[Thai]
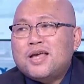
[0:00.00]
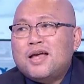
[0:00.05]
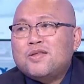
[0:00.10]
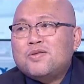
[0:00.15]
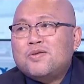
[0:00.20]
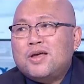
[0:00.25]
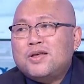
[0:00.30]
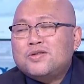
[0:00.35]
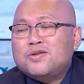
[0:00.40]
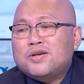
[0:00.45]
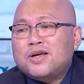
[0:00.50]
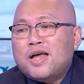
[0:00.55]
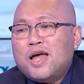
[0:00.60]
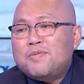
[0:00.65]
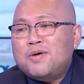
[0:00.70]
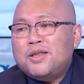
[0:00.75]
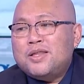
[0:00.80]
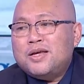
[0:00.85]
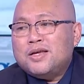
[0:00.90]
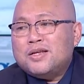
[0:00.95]
สร้างตัวเองจนก
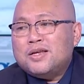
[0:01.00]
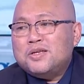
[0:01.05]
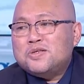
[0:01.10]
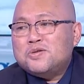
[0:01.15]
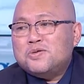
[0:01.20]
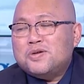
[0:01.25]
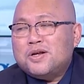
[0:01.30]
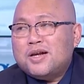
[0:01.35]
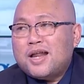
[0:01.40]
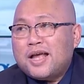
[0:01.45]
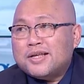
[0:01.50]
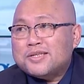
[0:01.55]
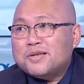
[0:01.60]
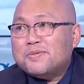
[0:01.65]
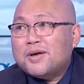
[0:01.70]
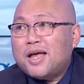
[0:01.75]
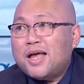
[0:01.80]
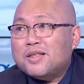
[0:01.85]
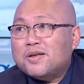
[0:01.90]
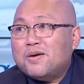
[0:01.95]
ลายเป็นหนึ่งในศูนย์กลาง
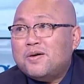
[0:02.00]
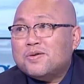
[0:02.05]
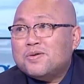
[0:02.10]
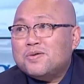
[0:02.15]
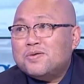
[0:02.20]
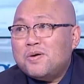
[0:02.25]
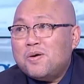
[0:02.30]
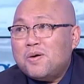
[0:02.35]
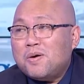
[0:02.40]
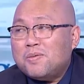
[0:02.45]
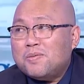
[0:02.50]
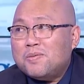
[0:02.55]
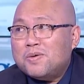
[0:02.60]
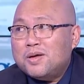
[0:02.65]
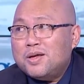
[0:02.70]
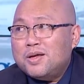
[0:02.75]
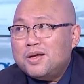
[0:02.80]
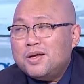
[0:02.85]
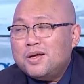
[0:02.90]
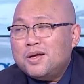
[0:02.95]
สำคัญของยุโรป
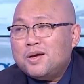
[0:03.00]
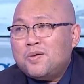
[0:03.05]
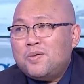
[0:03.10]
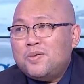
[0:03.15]
ใช่